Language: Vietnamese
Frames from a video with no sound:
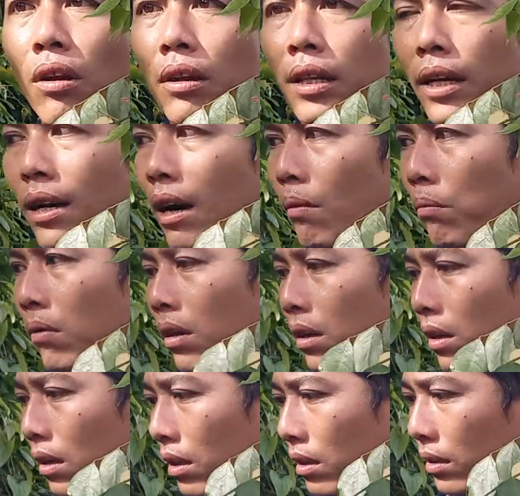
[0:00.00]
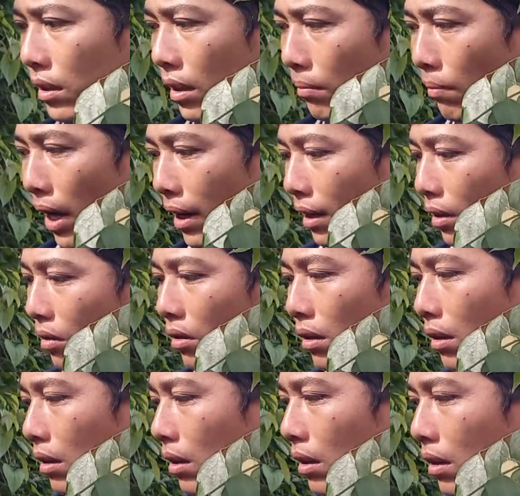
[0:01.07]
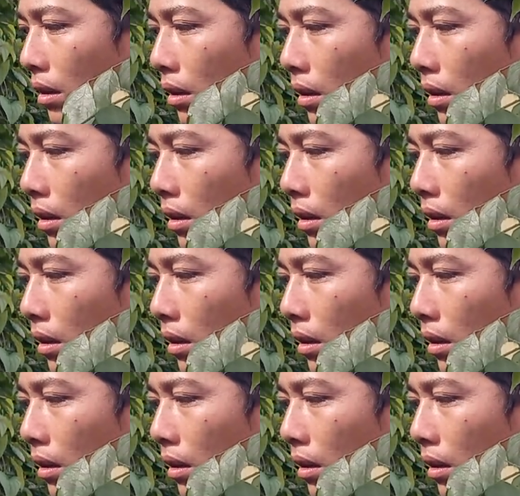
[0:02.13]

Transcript: nó thì nó không sức mạnh của nó